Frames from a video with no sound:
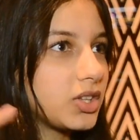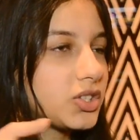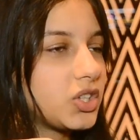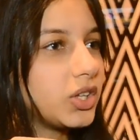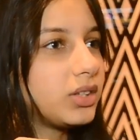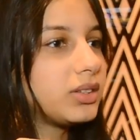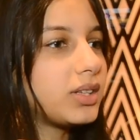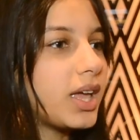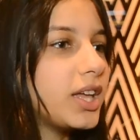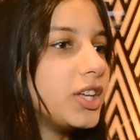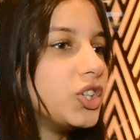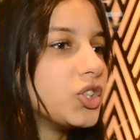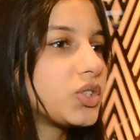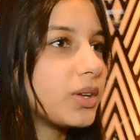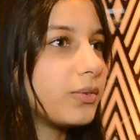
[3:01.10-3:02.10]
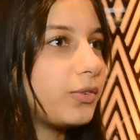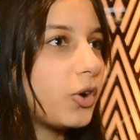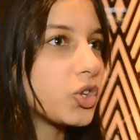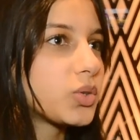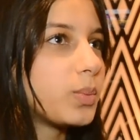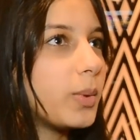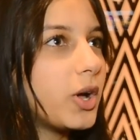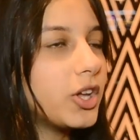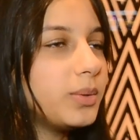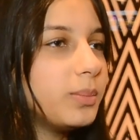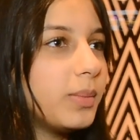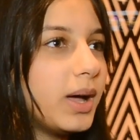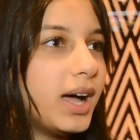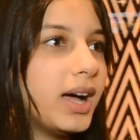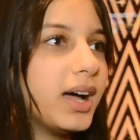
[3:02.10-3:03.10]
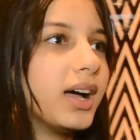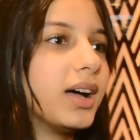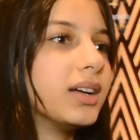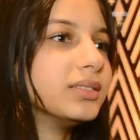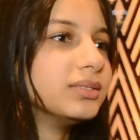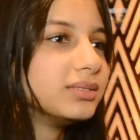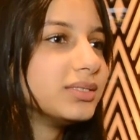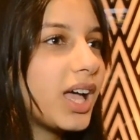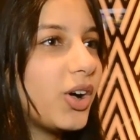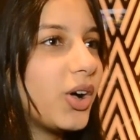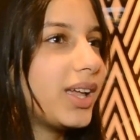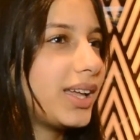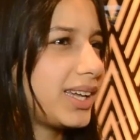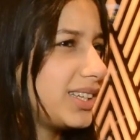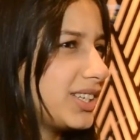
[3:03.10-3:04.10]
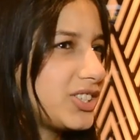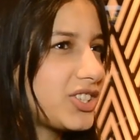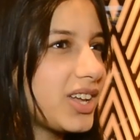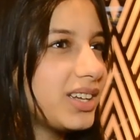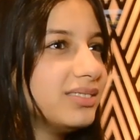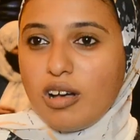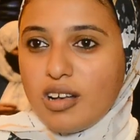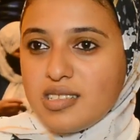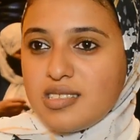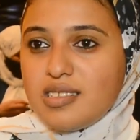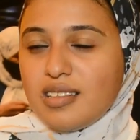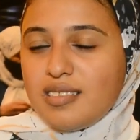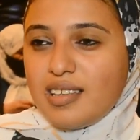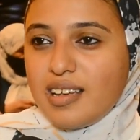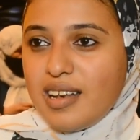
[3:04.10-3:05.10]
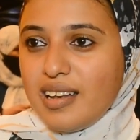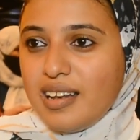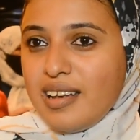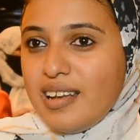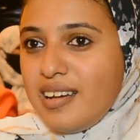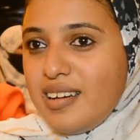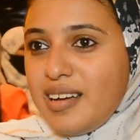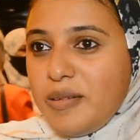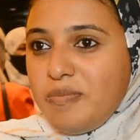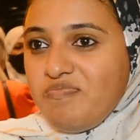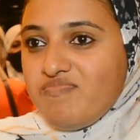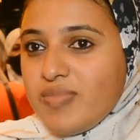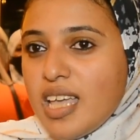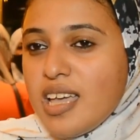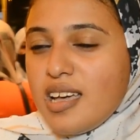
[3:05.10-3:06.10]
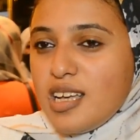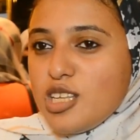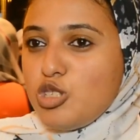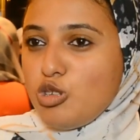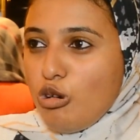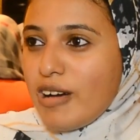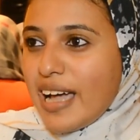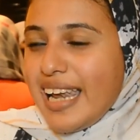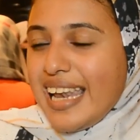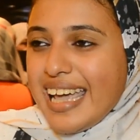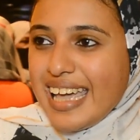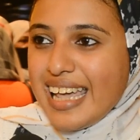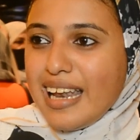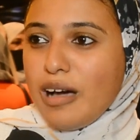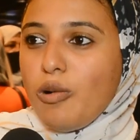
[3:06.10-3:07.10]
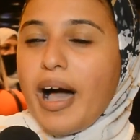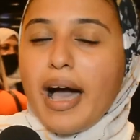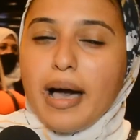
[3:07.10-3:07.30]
قصه آه، يوسف عثمان مع عائشه قصه الزوجه اللي هي لو